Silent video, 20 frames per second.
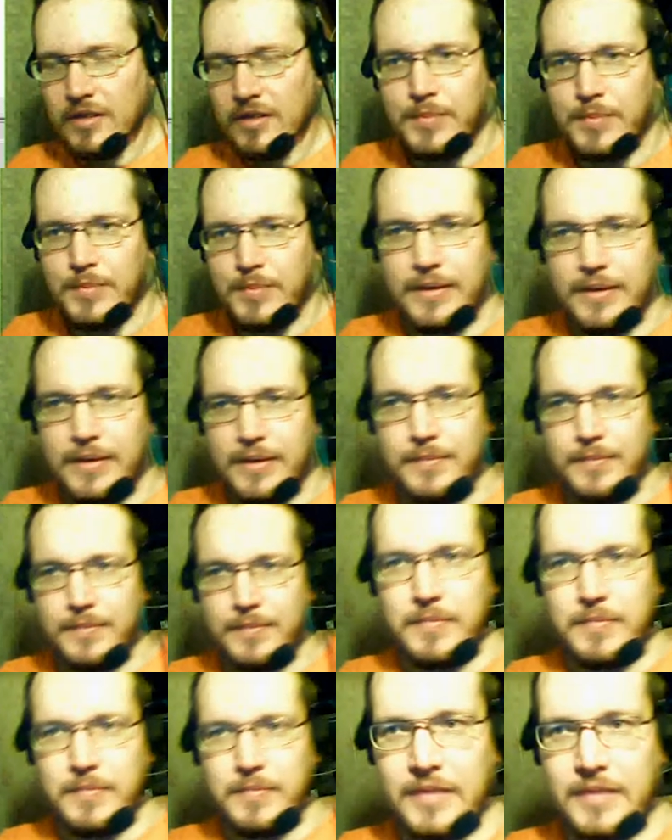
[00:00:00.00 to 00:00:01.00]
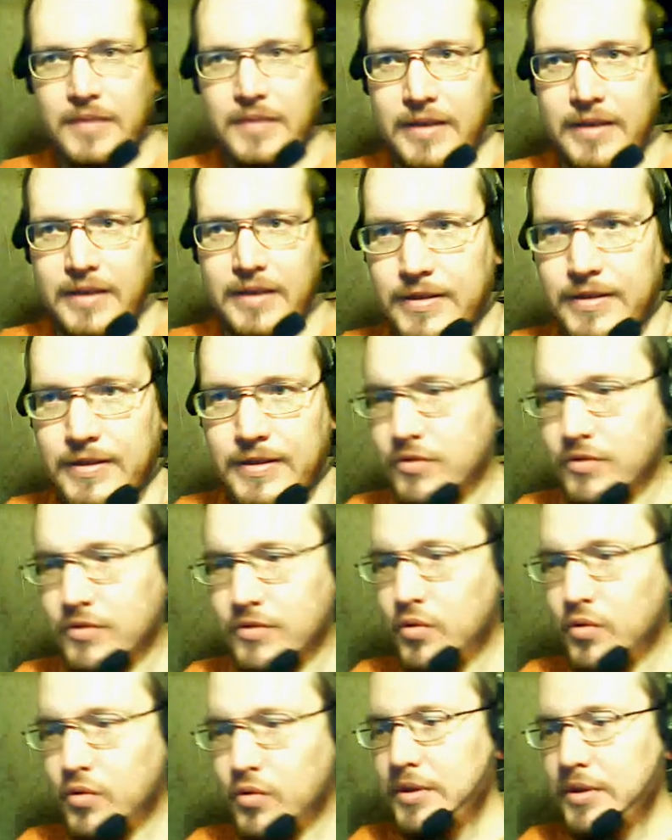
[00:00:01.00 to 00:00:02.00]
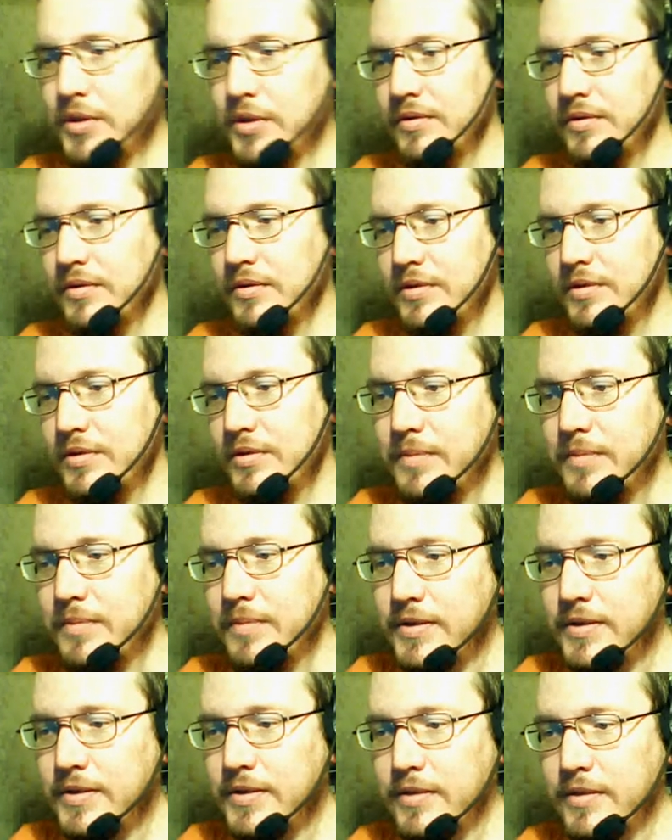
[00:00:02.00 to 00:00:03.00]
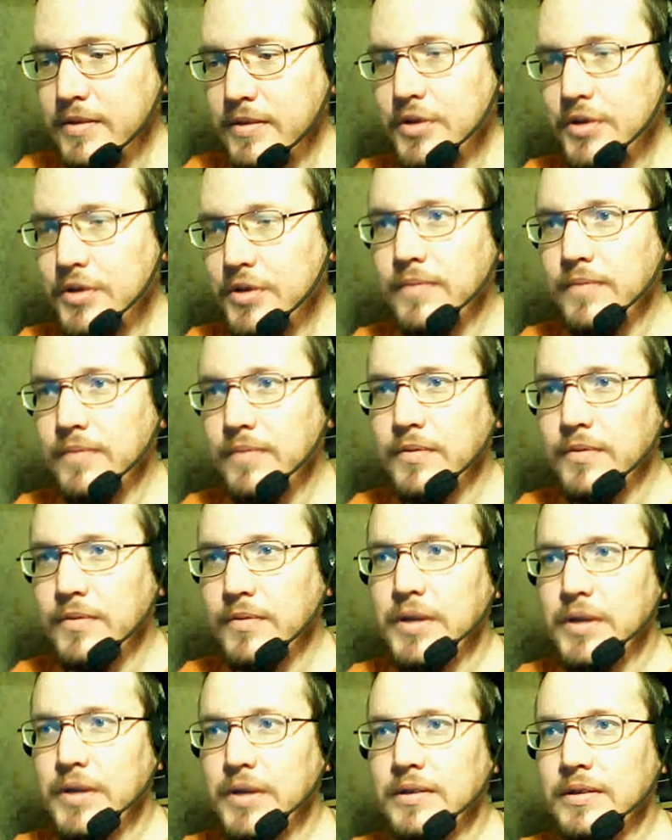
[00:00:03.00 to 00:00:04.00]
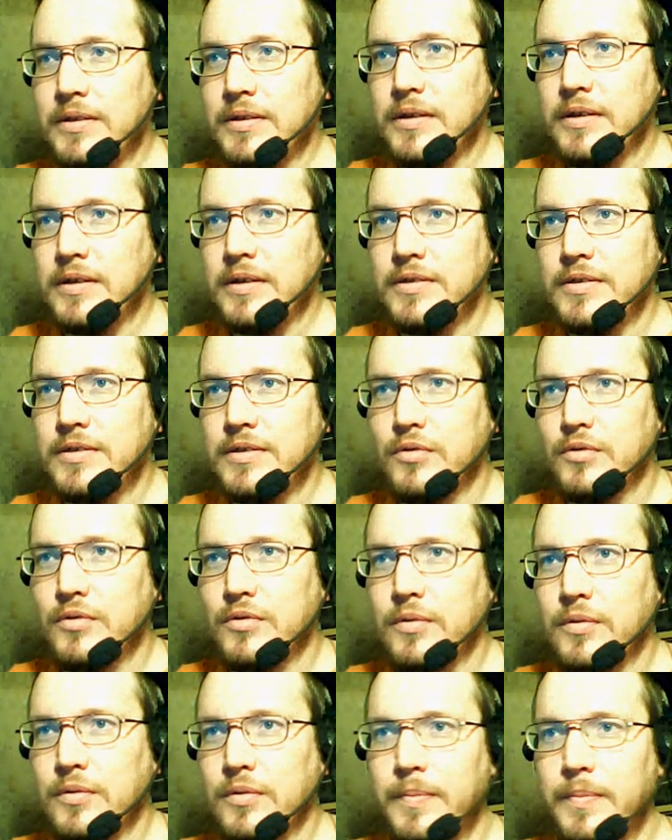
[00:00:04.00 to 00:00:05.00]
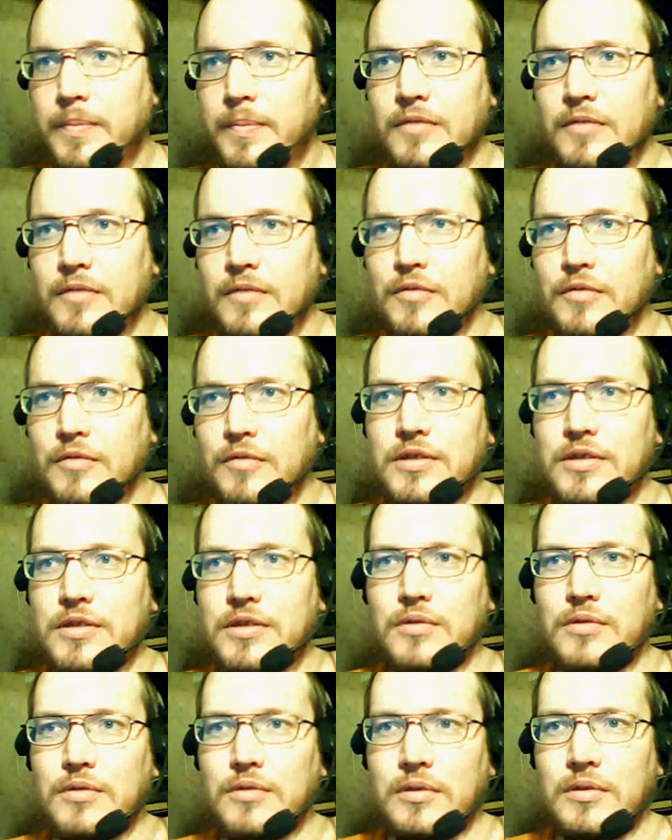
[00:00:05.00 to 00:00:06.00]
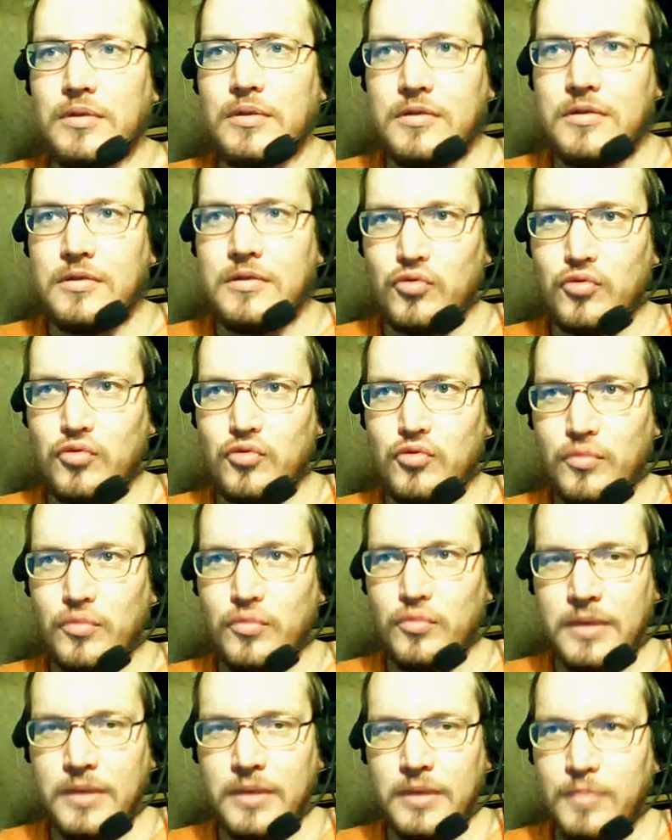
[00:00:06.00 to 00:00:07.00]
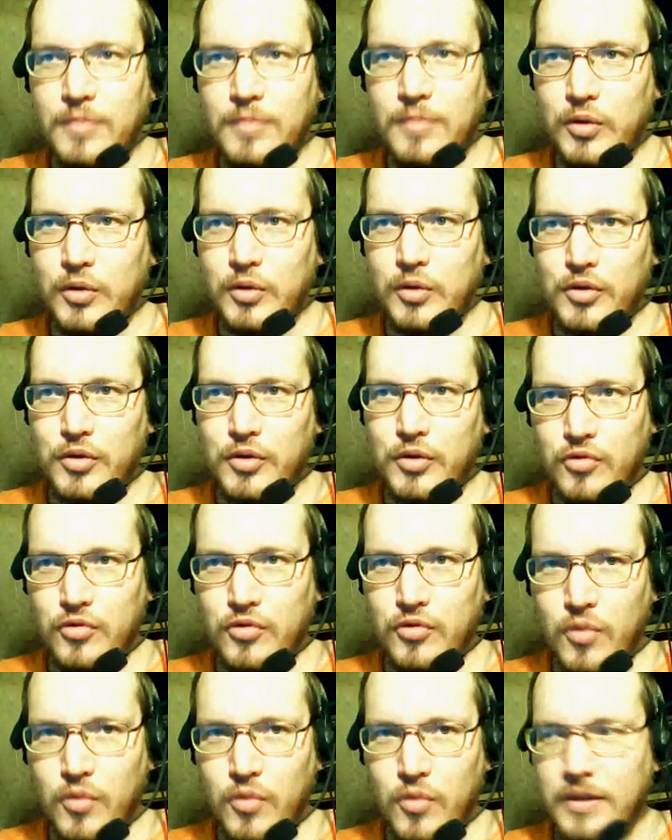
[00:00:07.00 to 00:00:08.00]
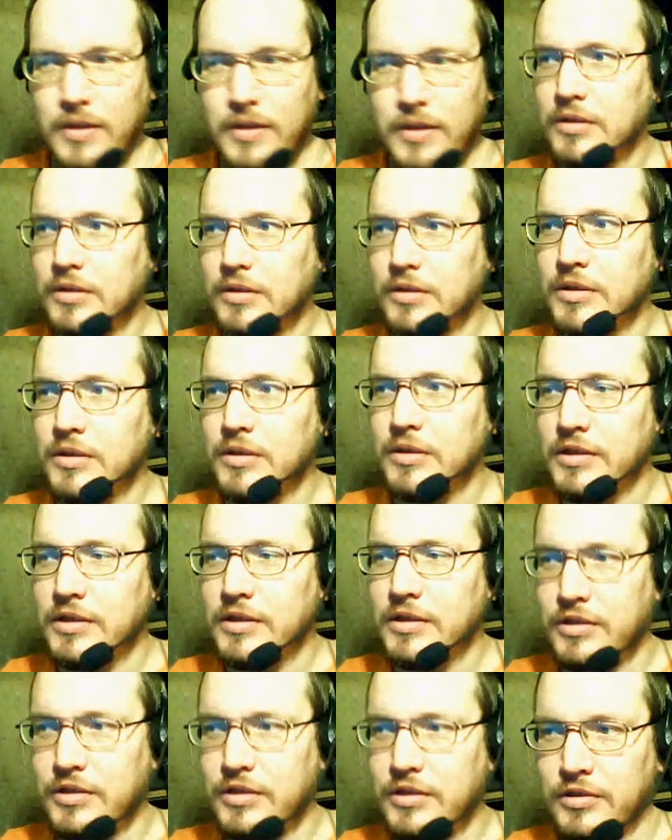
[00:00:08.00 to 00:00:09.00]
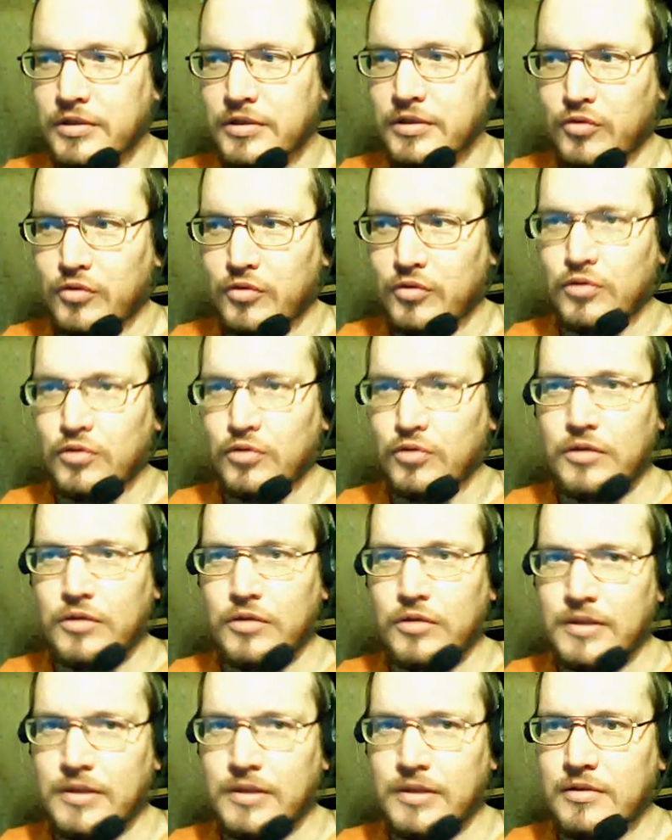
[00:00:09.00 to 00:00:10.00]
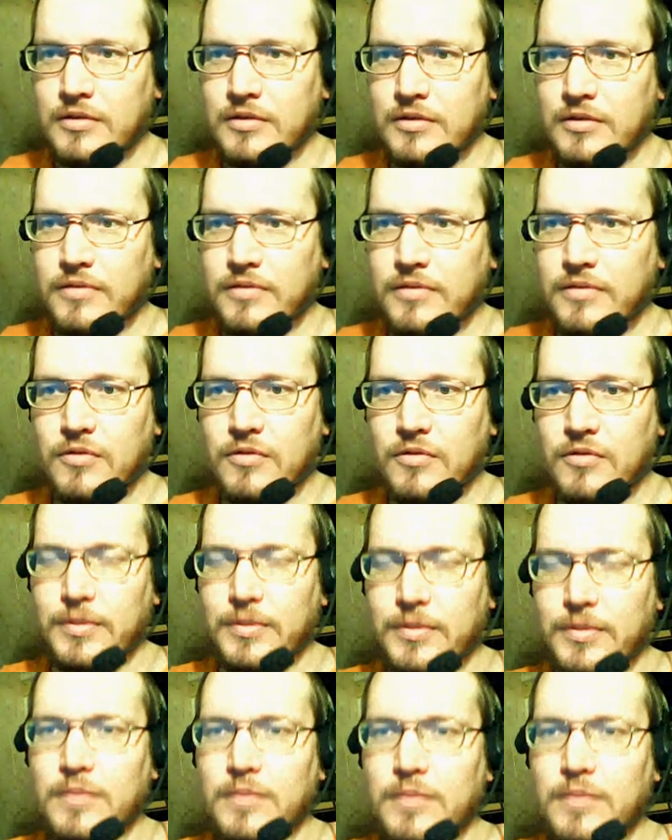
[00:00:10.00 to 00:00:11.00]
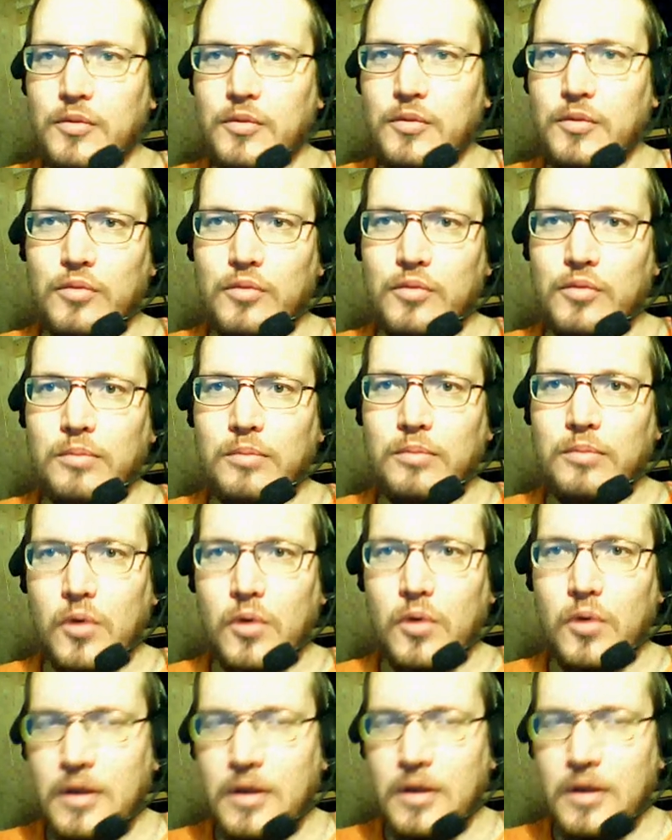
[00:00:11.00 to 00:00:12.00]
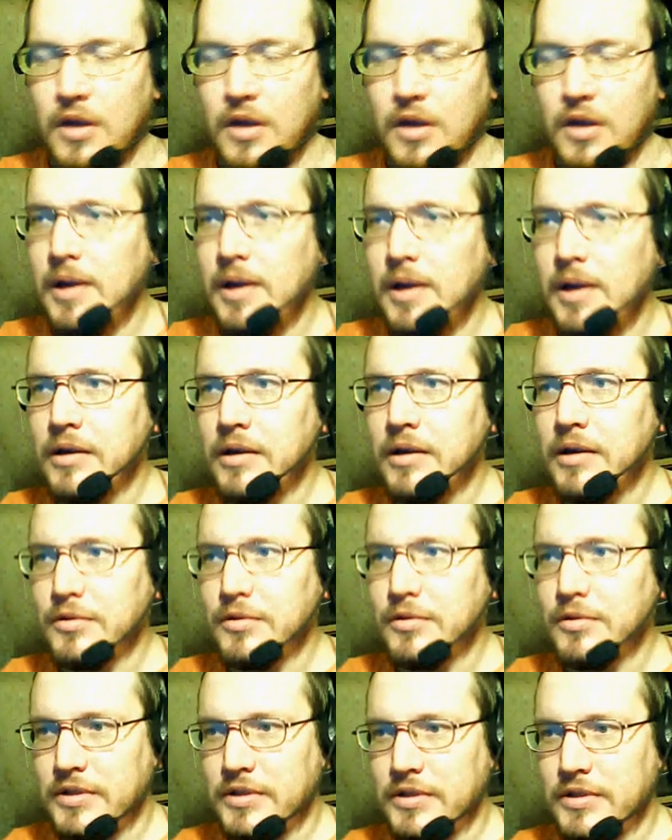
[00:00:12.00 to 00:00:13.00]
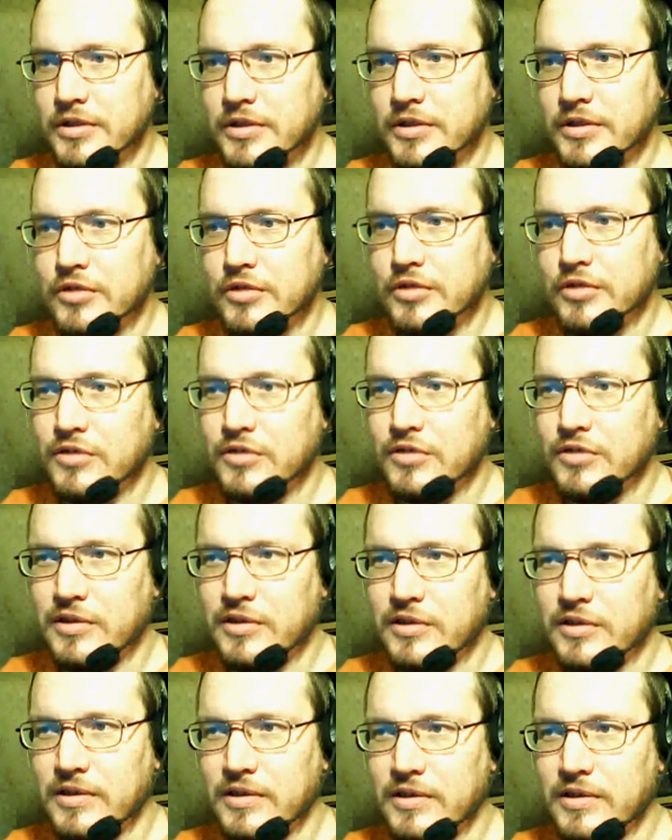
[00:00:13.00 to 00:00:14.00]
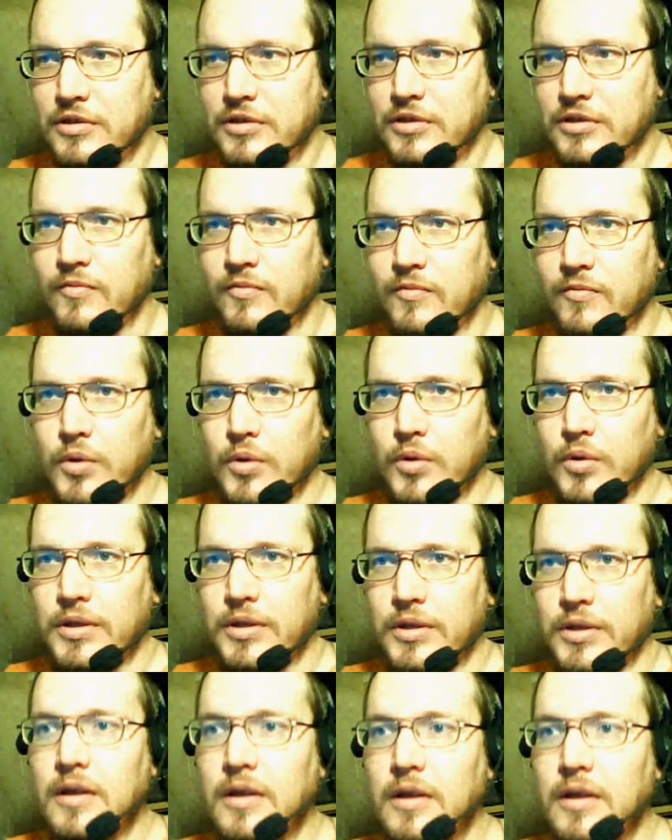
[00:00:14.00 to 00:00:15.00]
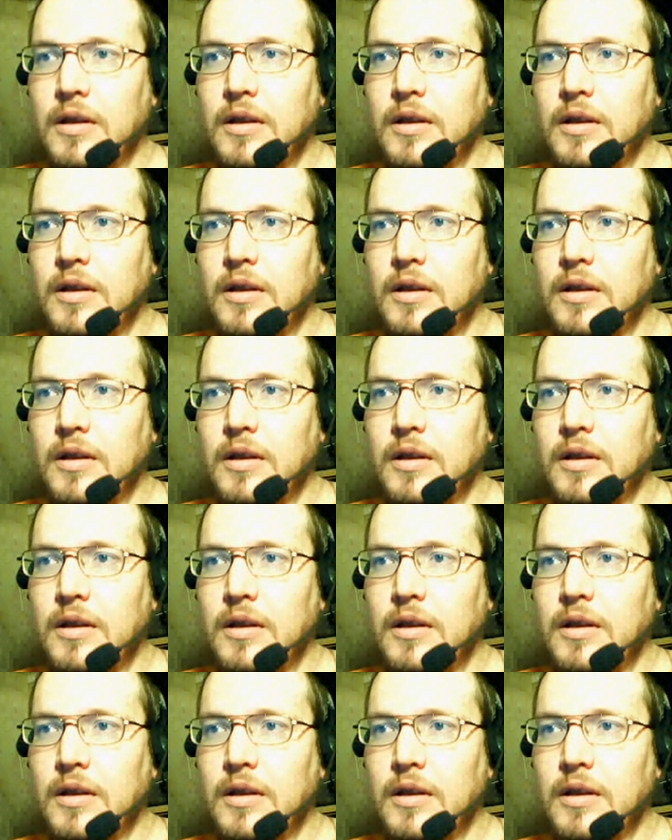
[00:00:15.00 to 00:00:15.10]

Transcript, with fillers: Теперь эти скобки, опять же, обращаем внимание на картинку. У нас идет сумма, потом идет скобка, которая содержит то, что содержится в скобке, потом идет блок, который содержит то, что содержится в блоке.